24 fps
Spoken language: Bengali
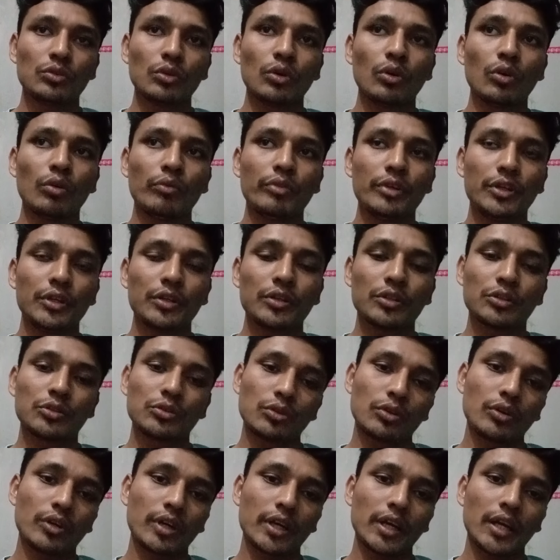তো ভিডিওটা
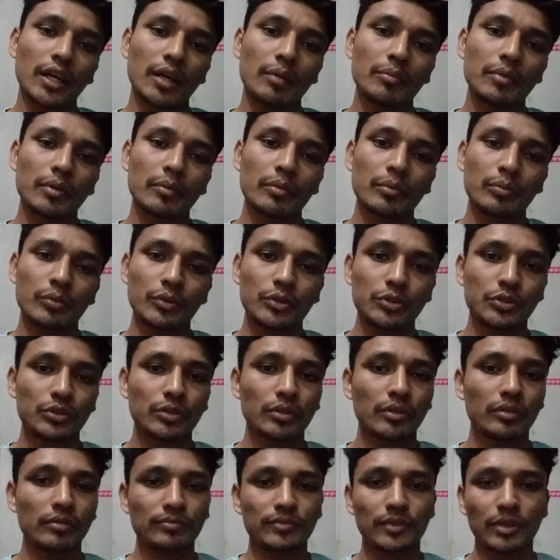শুরু করার আগে আমি আমার
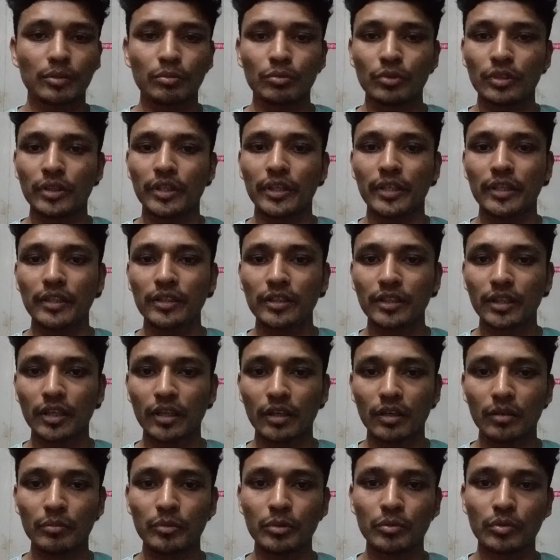পরিচয়টা বলি নিই
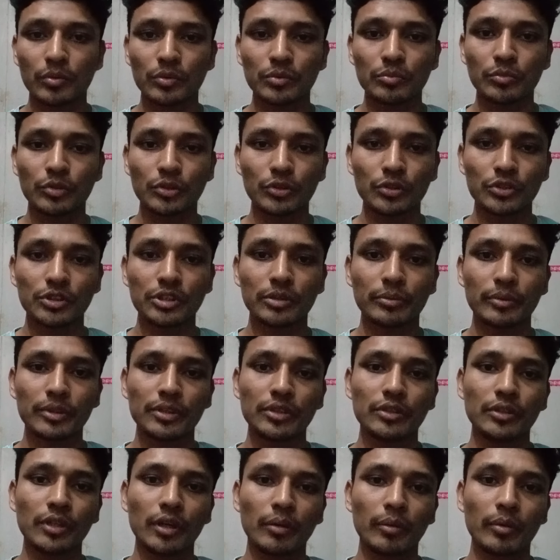আমি মোহাম্মদ মনিরুজ্জামান
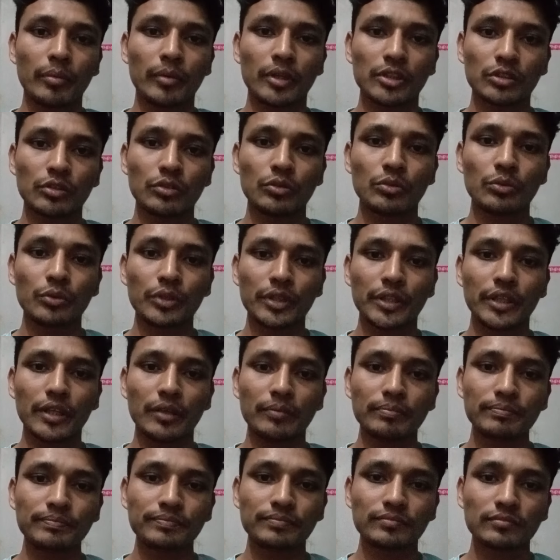হৃদয় আমার বাসা হলো
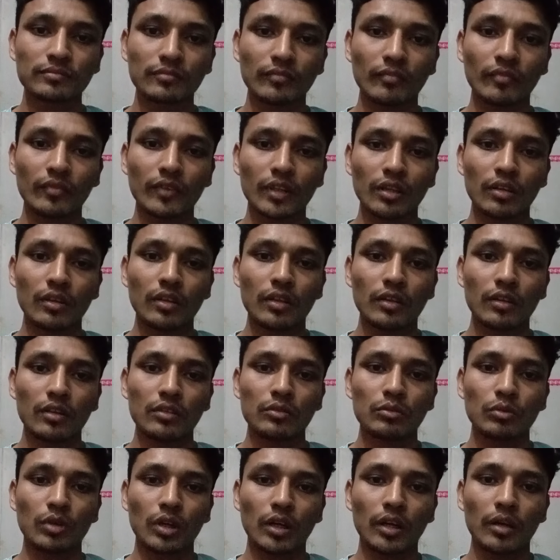কুড়িগ্রাম
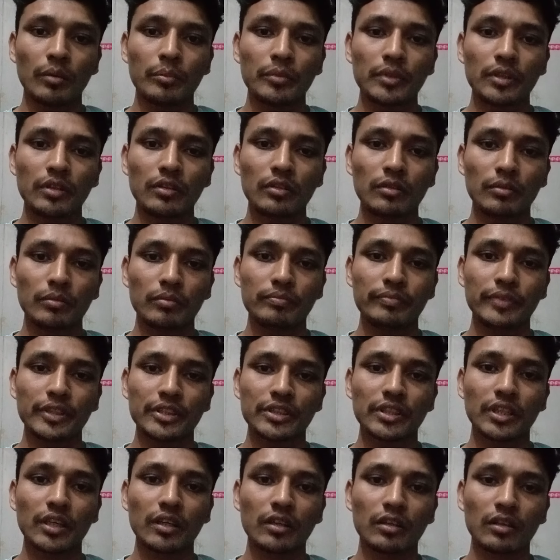তো আমি
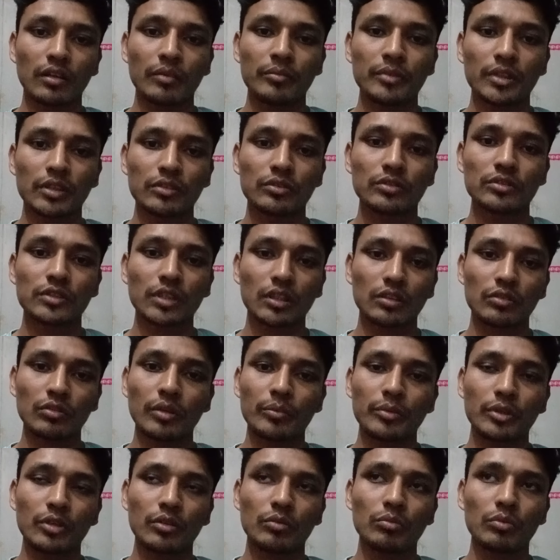পেশায় আমি একজন ছাত্র
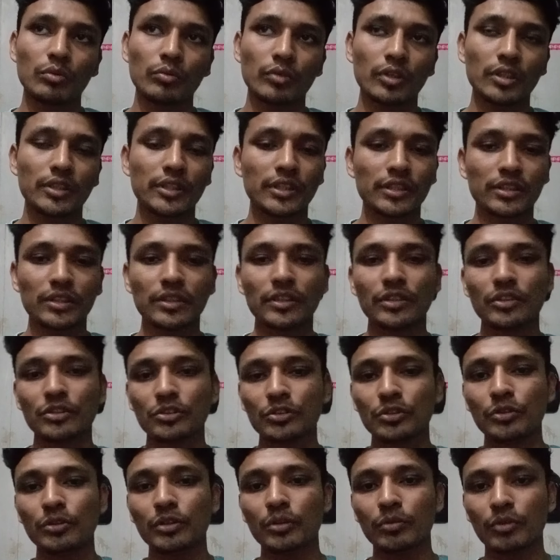আমি রংপুর পলিটেকনিক
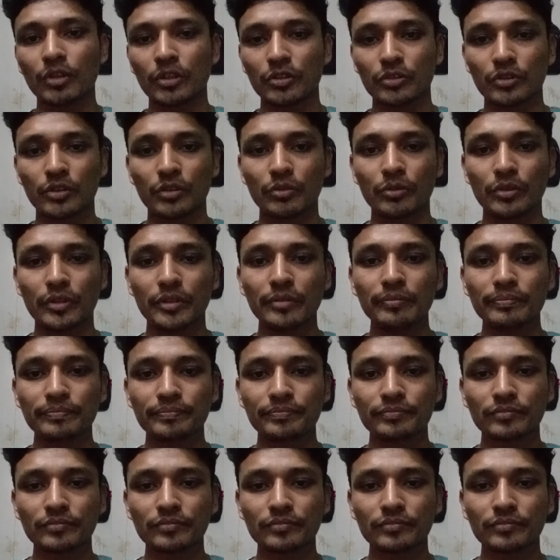ইনস্টিটিউটে পড়াশোনা করি